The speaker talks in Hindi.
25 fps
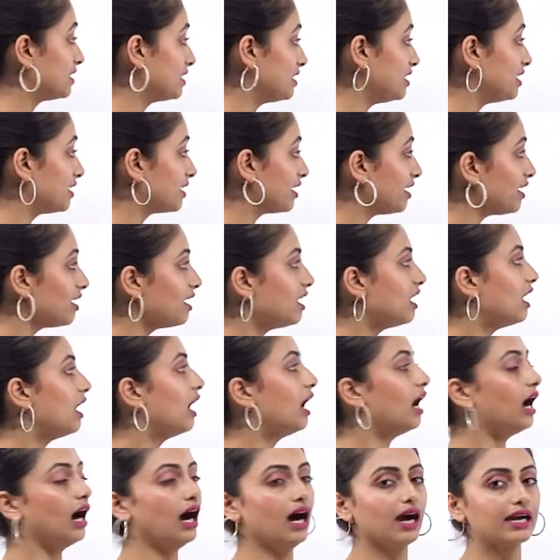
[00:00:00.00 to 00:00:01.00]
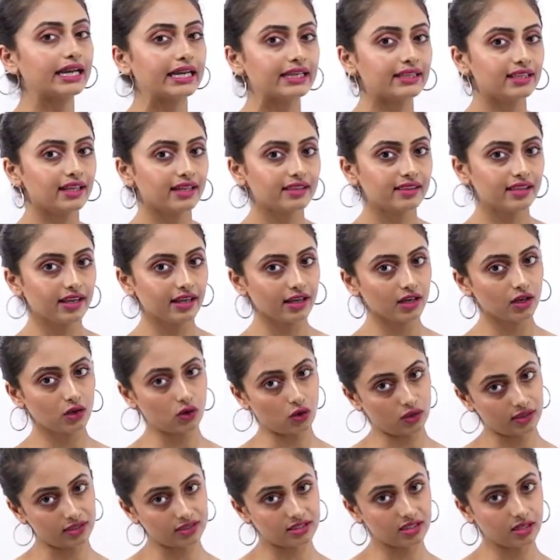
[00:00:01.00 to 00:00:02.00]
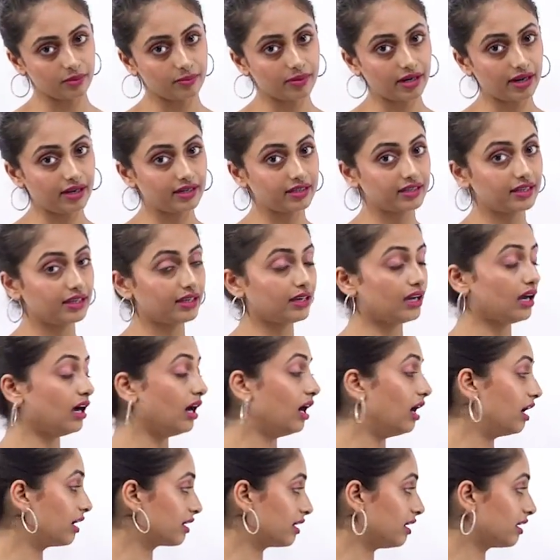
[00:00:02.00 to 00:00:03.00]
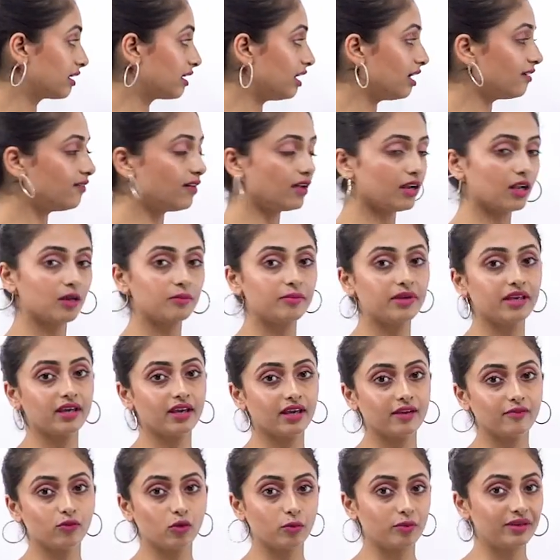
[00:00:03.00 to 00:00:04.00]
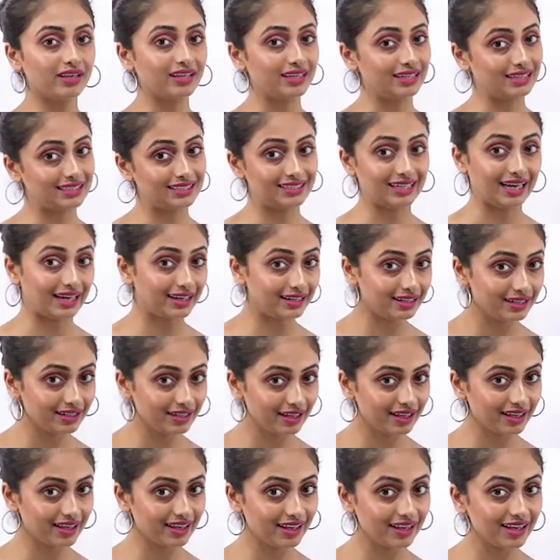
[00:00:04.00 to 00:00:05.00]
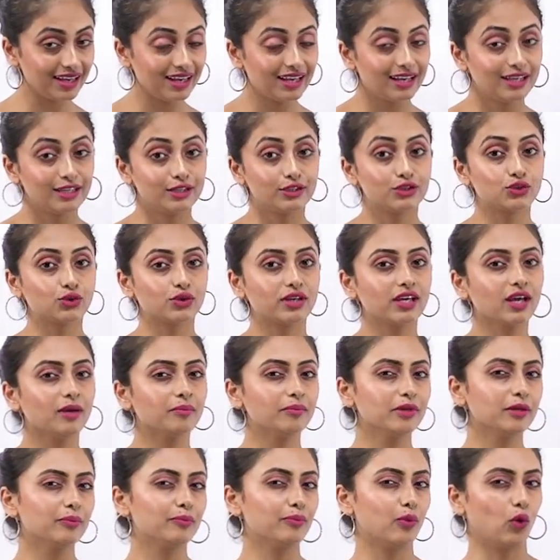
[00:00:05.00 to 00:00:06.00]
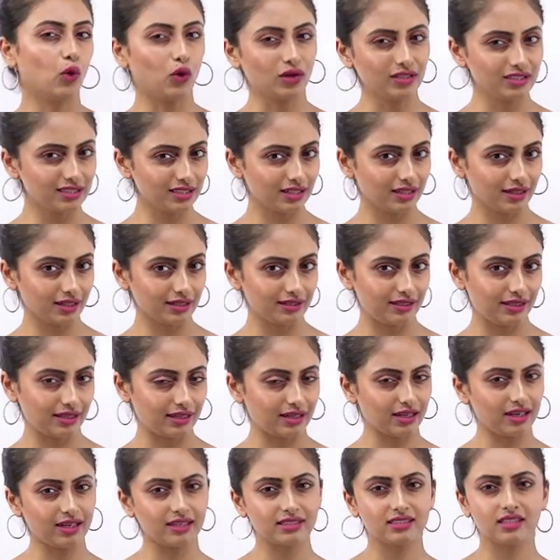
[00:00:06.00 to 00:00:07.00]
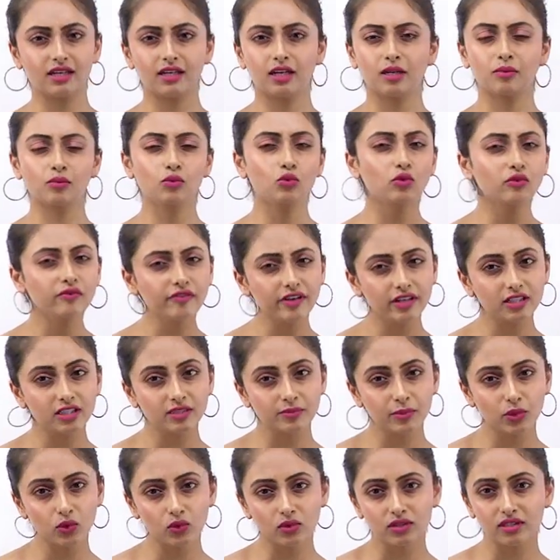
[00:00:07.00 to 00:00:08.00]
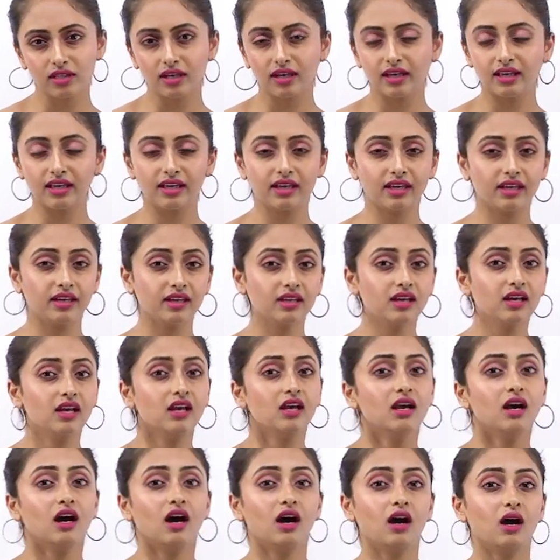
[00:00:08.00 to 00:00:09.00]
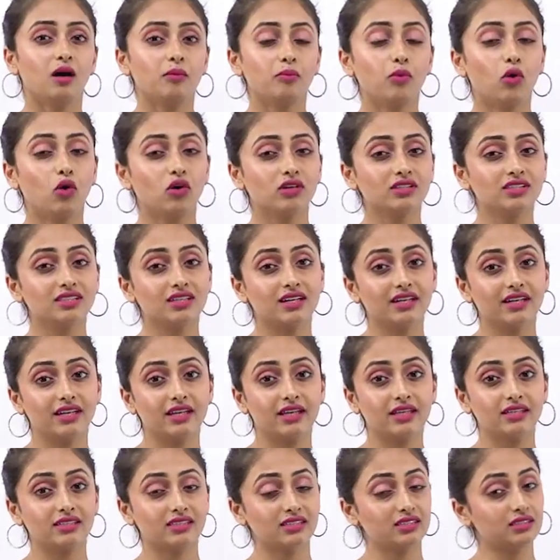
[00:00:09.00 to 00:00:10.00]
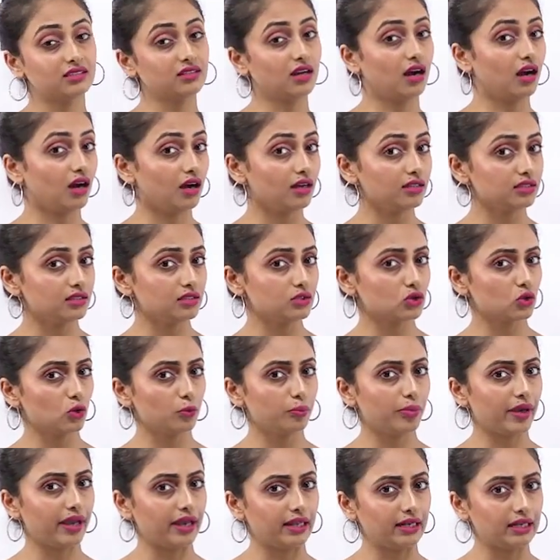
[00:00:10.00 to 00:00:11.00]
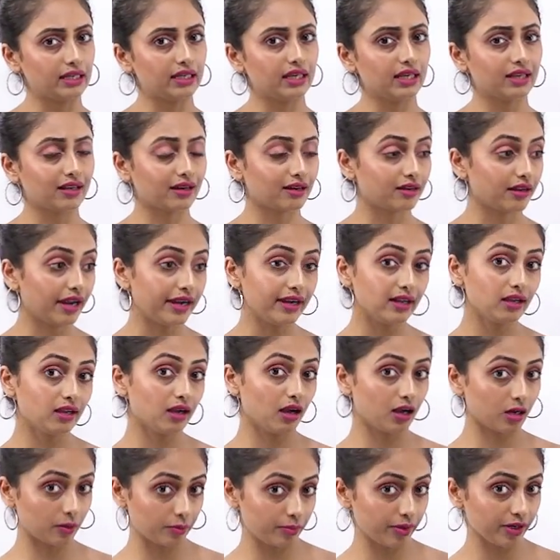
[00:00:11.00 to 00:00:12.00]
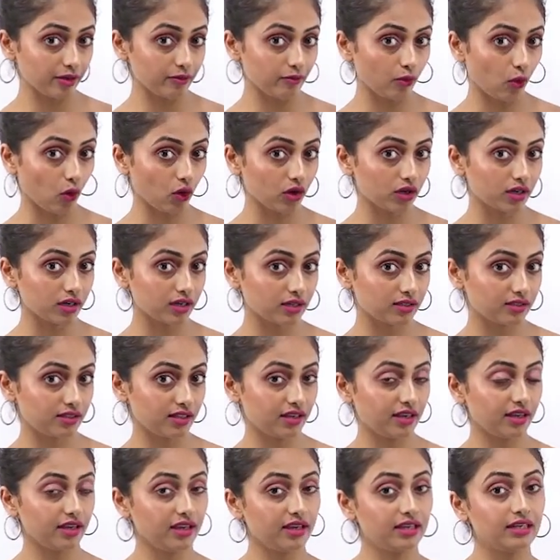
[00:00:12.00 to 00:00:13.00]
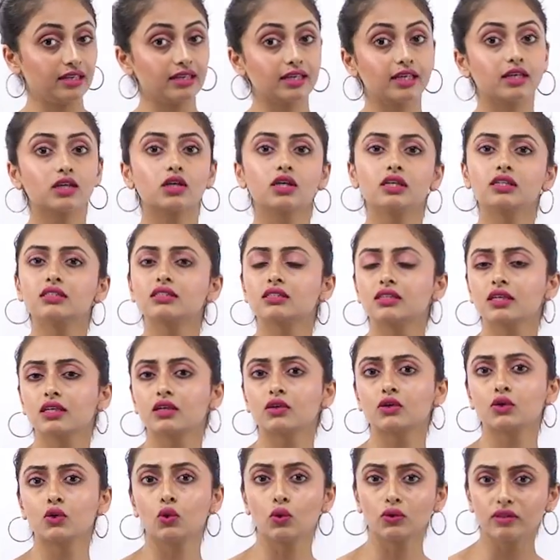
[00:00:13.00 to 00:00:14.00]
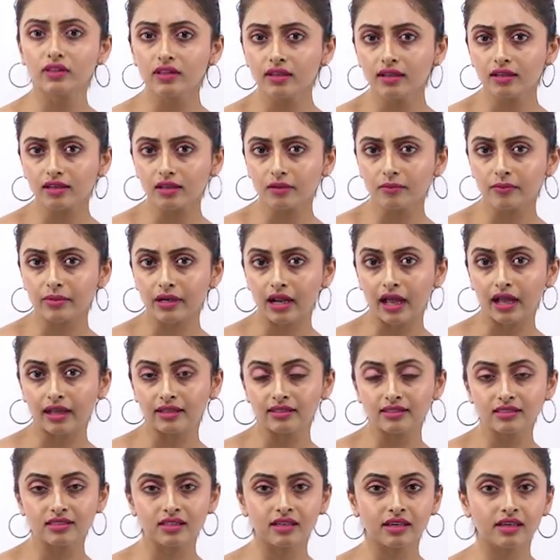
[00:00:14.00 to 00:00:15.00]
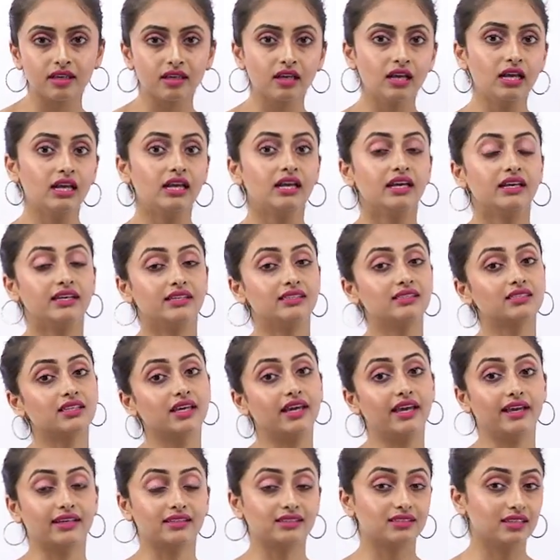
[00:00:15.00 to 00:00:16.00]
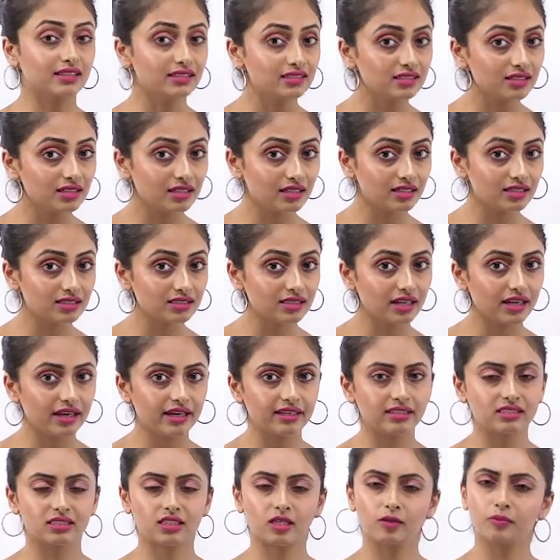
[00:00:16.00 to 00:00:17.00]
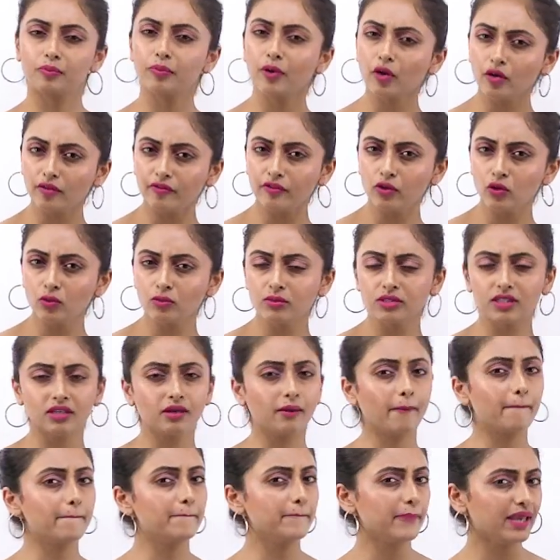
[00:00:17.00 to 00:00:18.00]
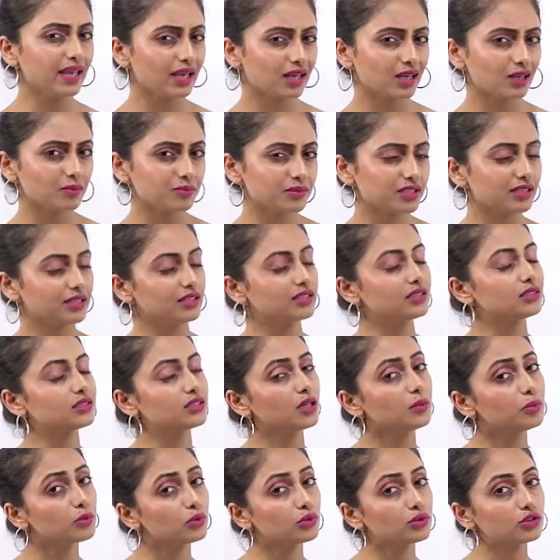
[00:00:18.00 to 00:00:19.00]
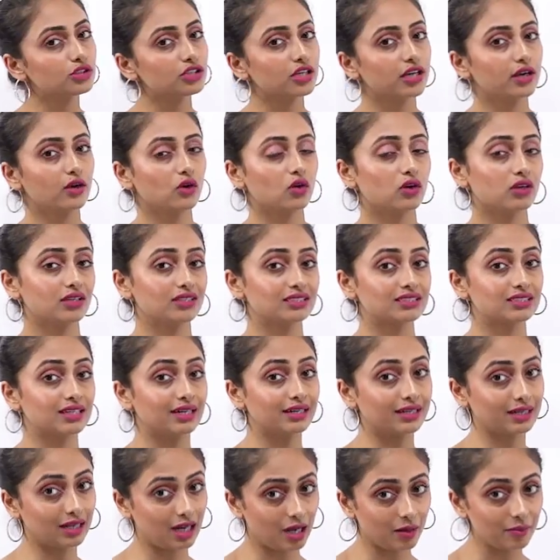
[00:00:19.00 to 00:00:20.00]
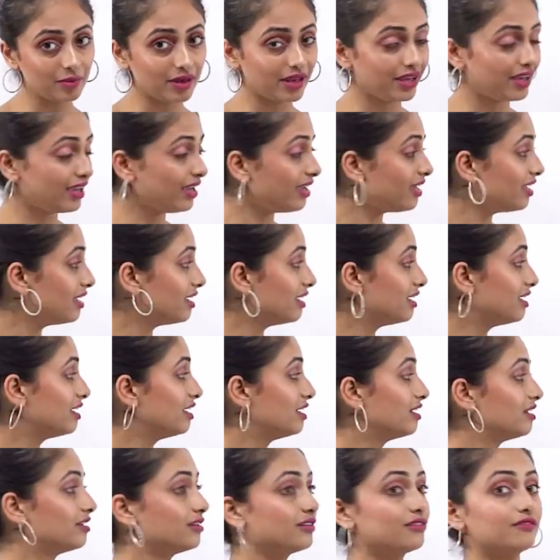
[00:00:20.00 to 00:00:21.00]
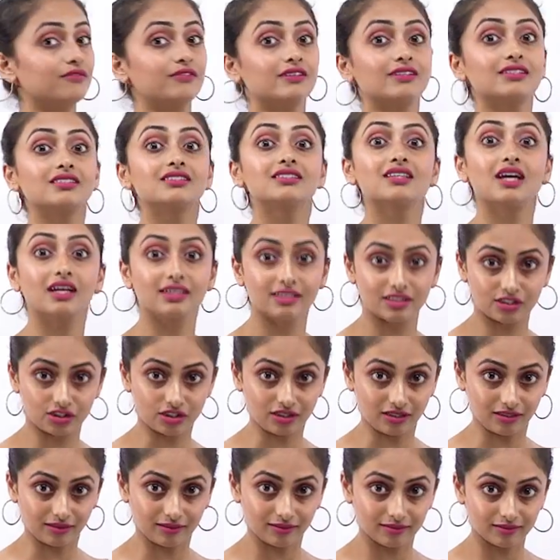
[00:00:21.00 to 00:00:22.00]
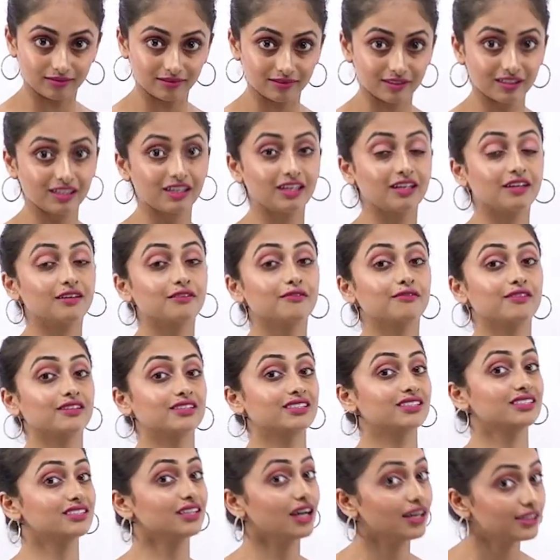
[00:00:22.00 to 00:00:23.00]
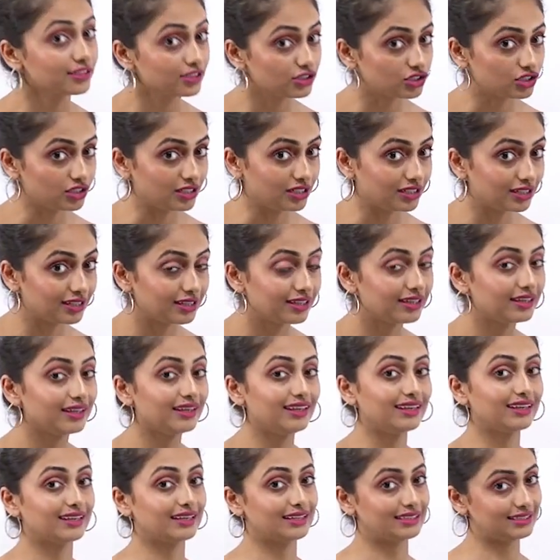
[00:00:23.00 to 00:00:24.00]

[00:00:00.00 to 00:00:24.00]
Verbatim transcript: ठीक है आगे देखते हैं कौन सा ब्रांड है अगला वाला भी है वो भी इटालियन है जो कि हमने बहुत सारा देखा है सारे मूवीज़ में होता है आ, बहुत सारे स्टार्स इसको पहन के रेड कारपेट वॉक करते हैं इनके इसके क्लोथिंग के ब्रांड्स हैं इसके एक्सेसरीज़ है इसके परफ्यूम्स हैं मेकअप्स हैं सब कुछ है और इसका नाम है वर्साची वर्साची एक